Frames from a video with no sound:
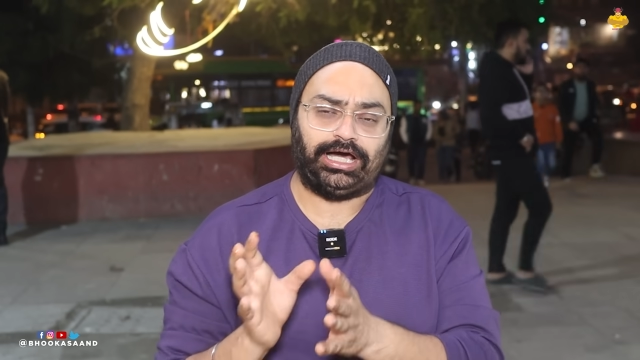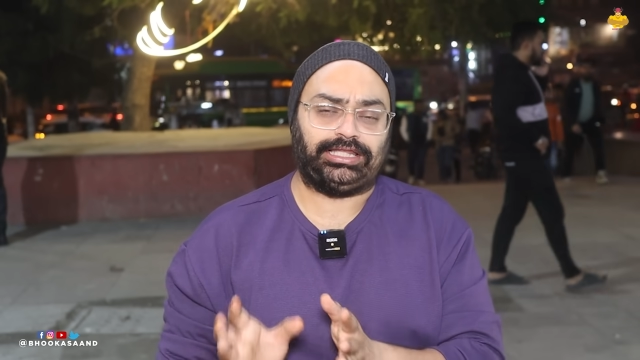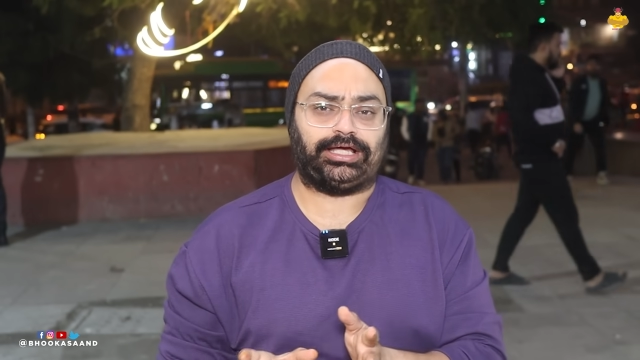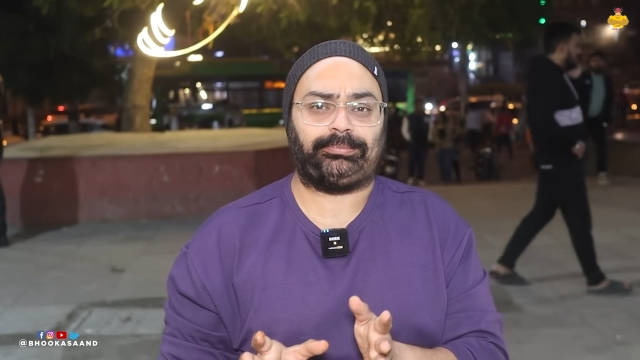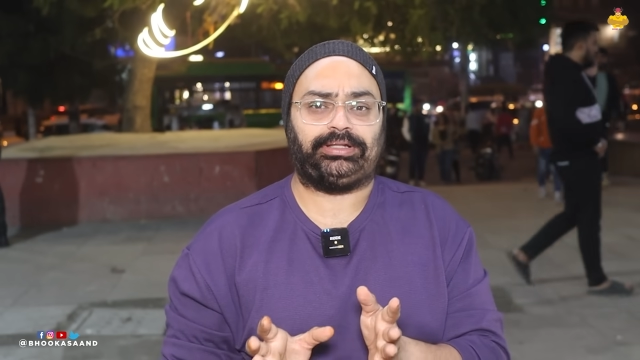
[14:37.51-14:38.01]

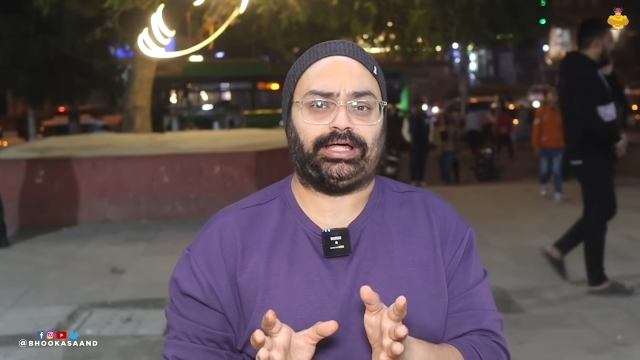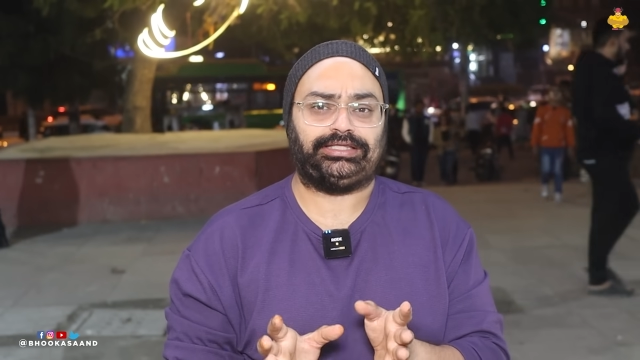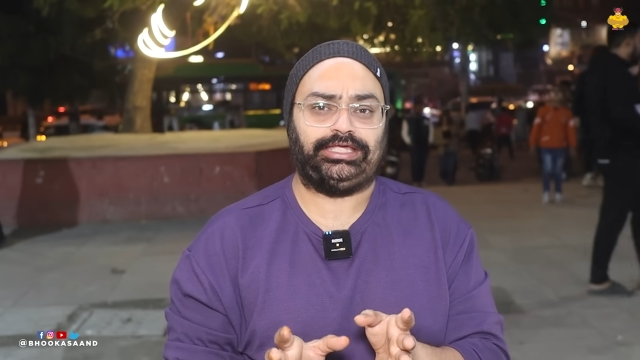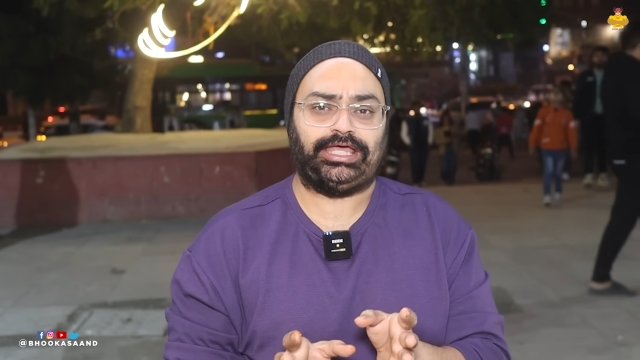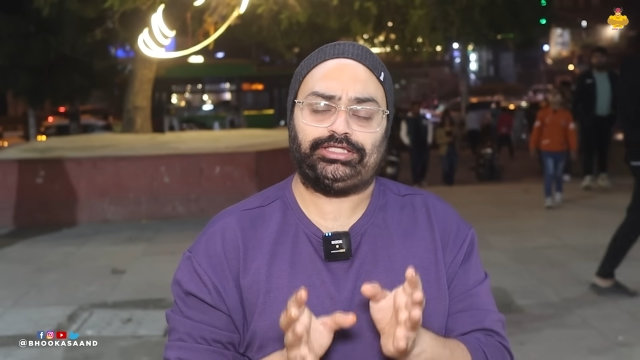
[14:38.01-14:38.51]
अलग
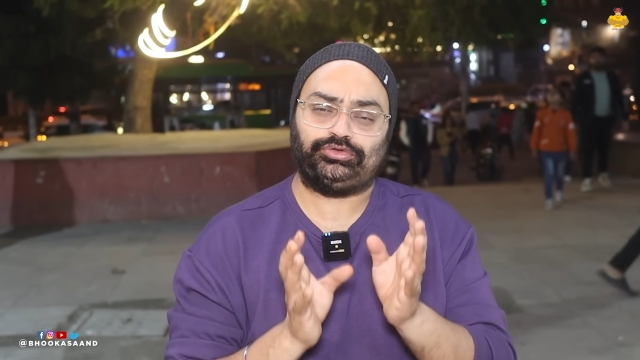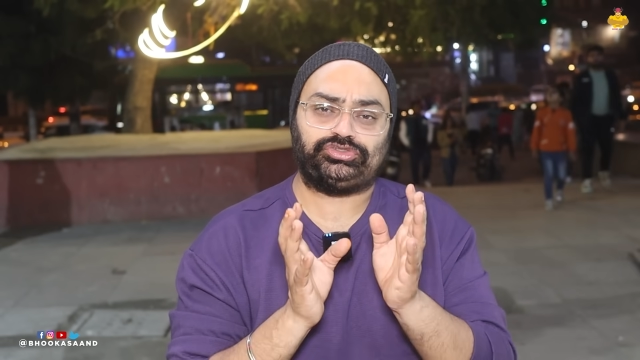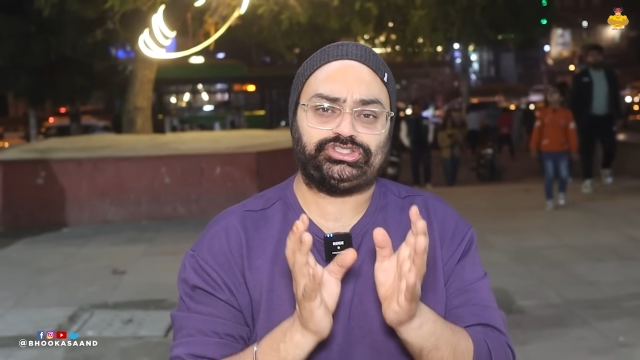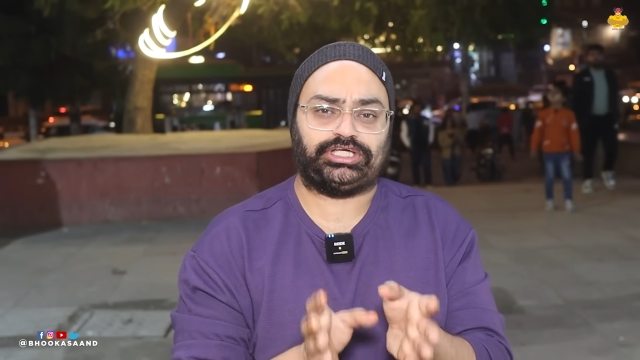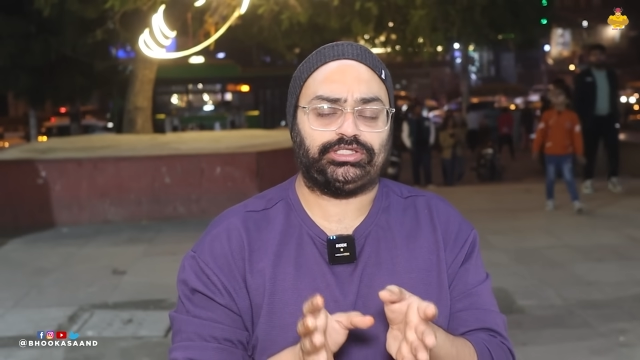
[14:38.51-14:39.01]
बनाती है
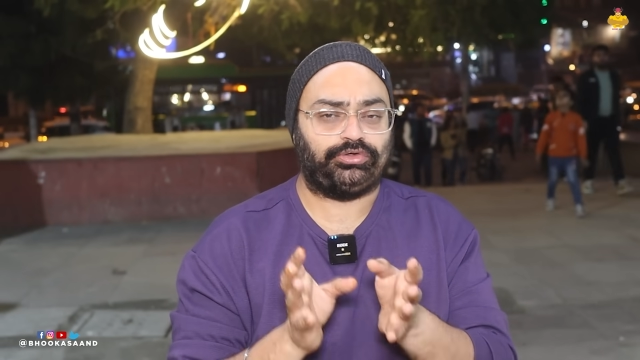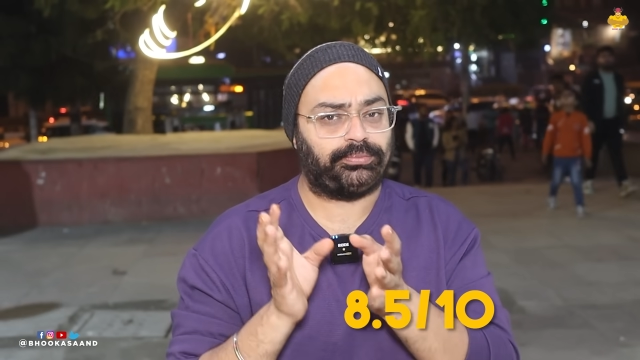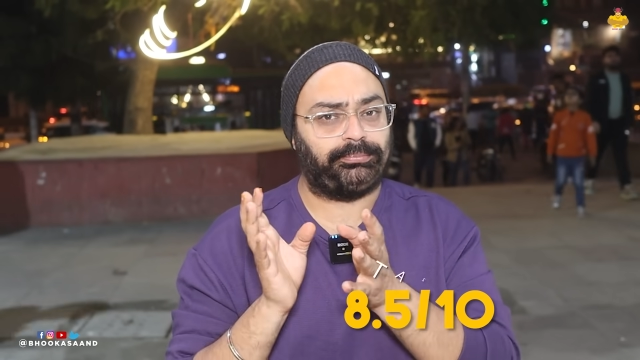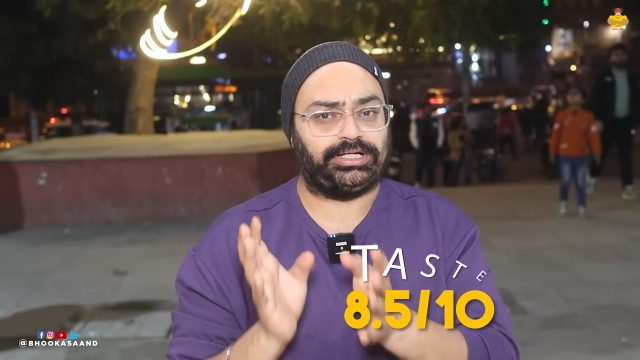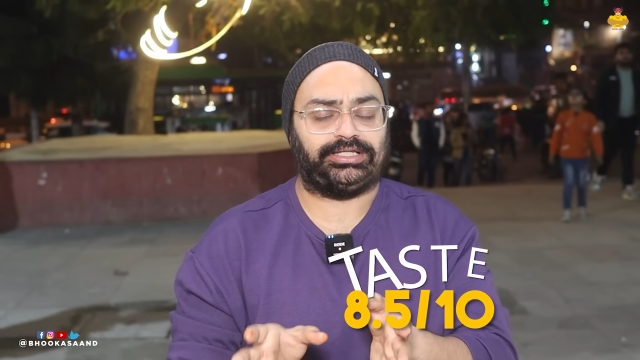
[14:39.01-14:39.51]
जो चिकन
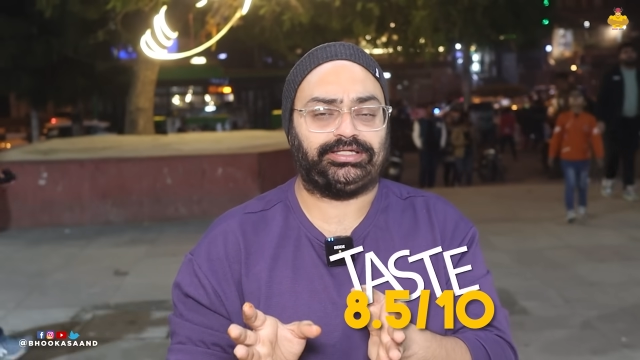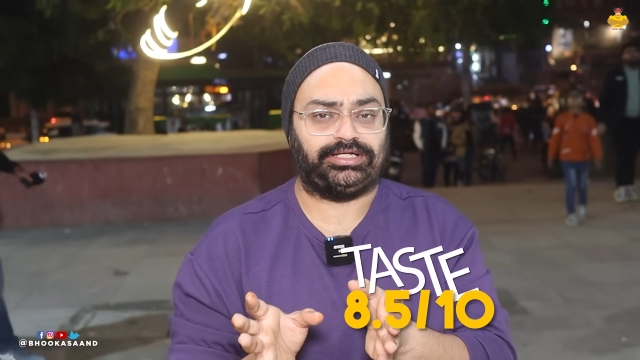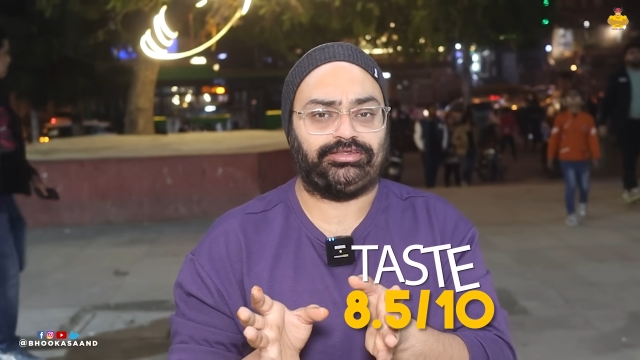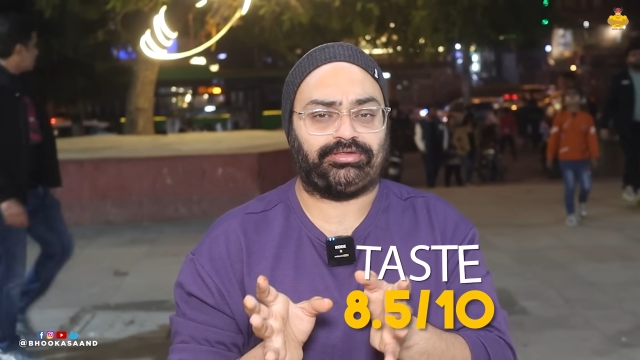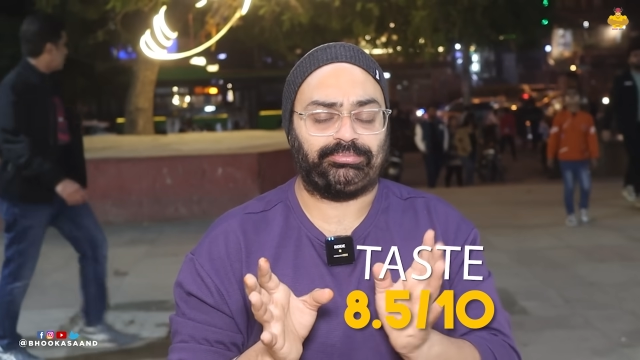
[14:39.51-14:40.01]
और मटन
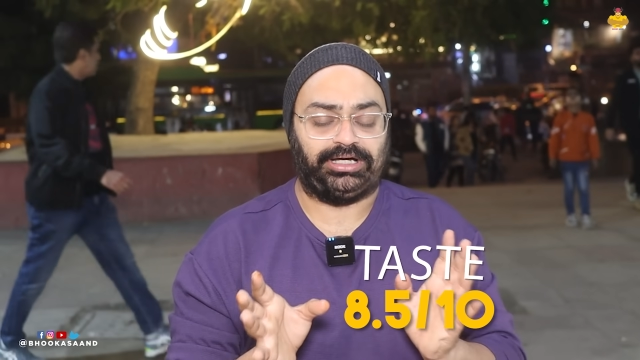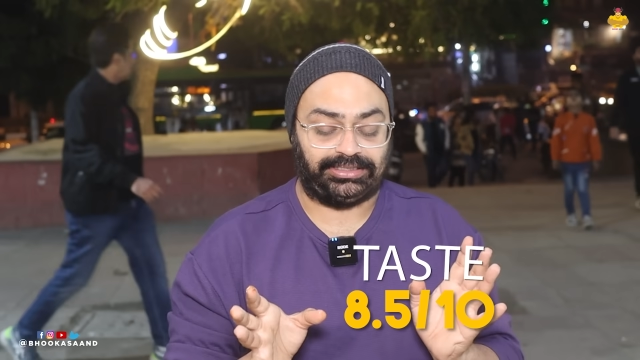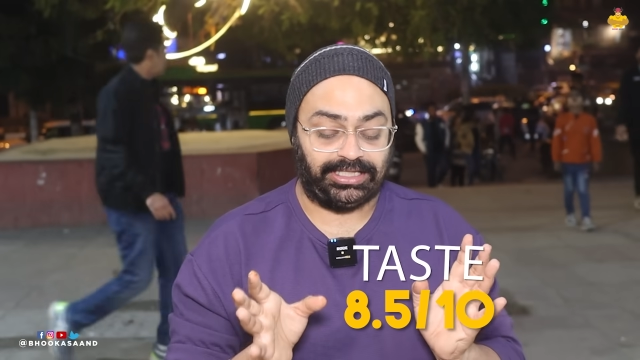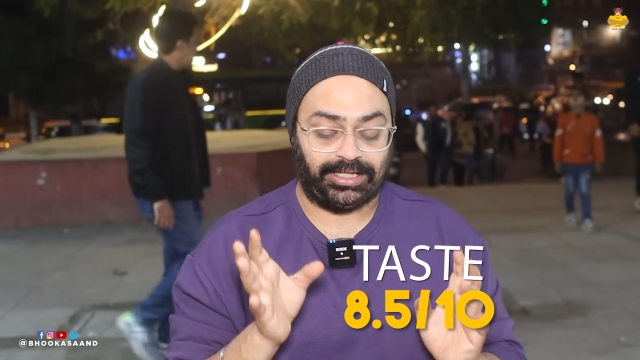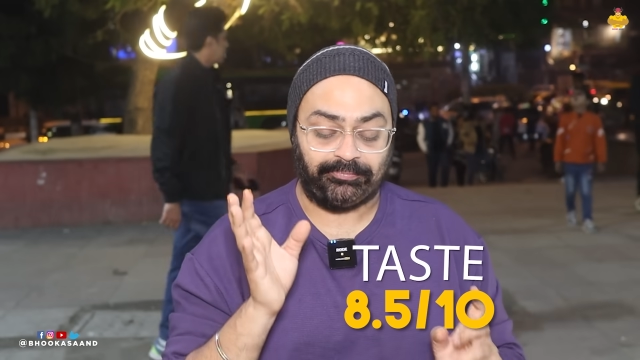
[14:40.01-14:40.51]
करी हम
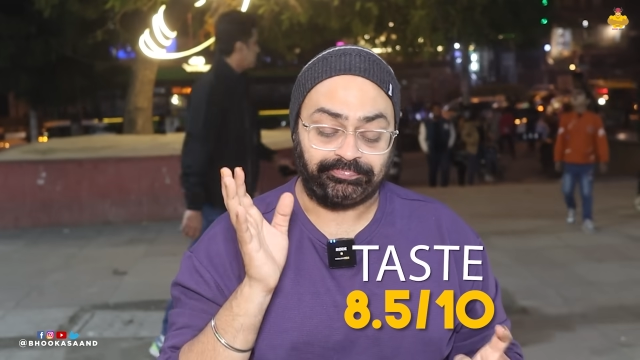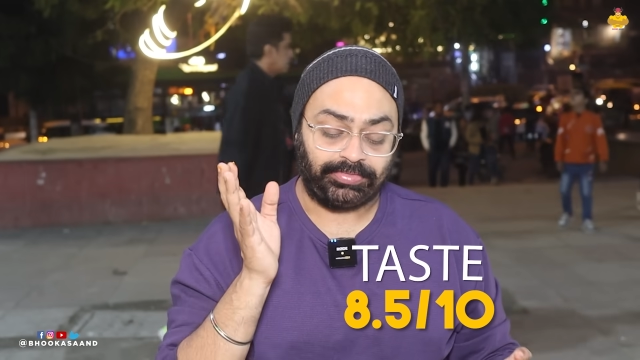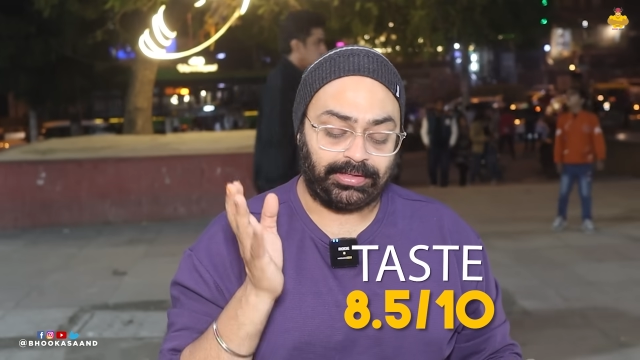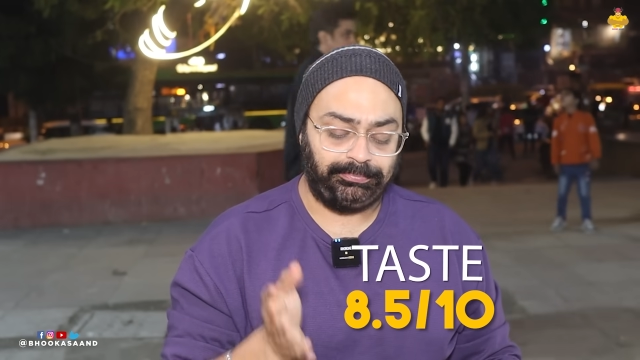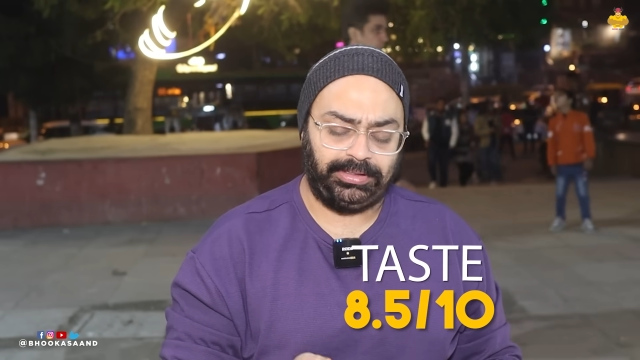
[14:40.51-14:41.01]
खाते हैं
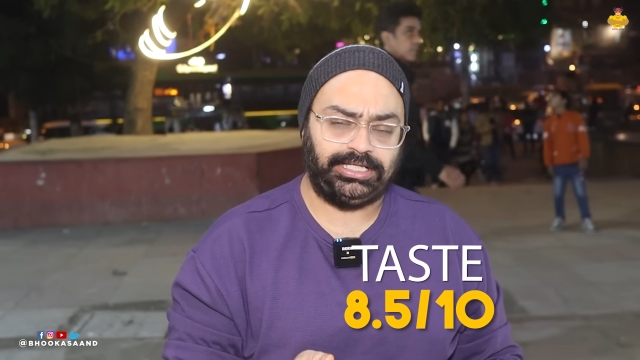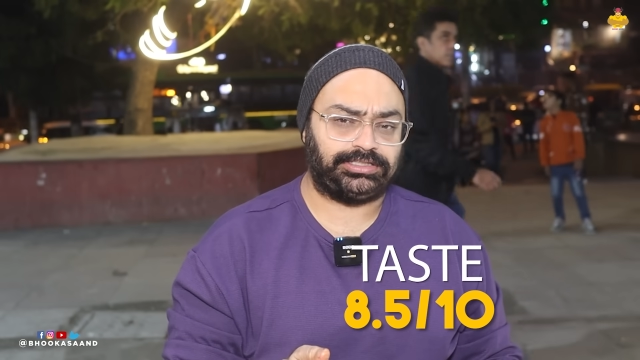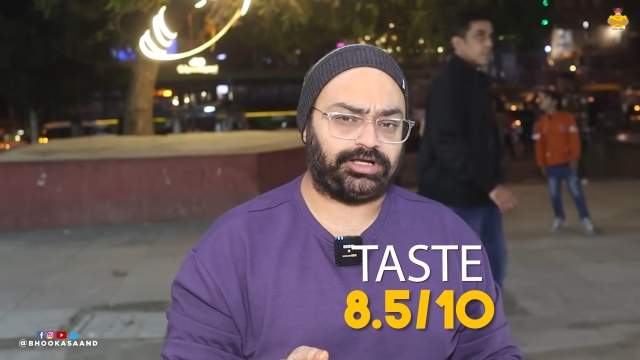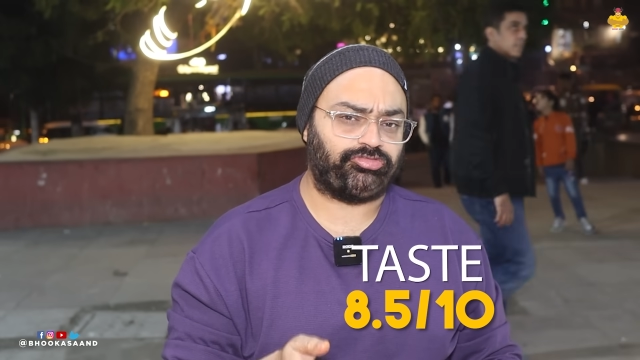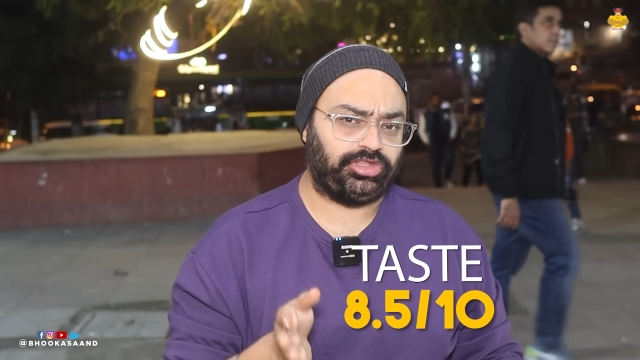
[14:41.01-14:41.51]

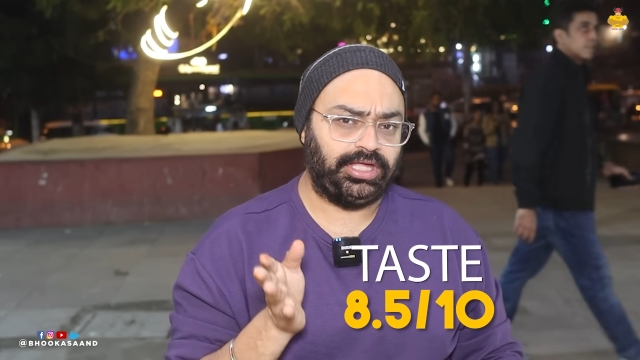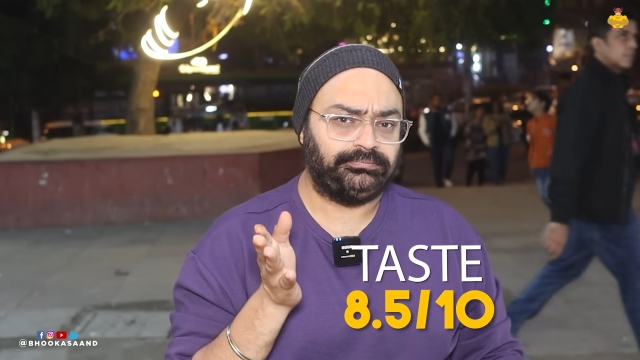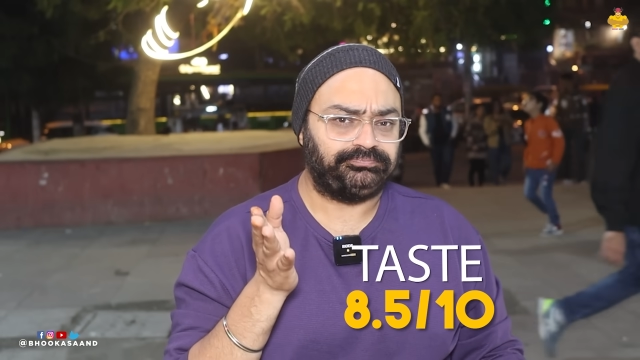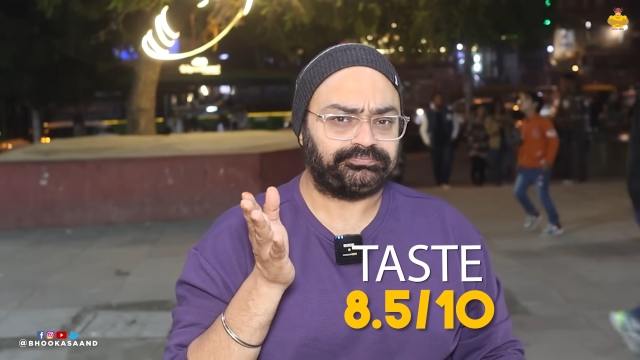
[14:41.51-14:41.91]
मेरी तरफ से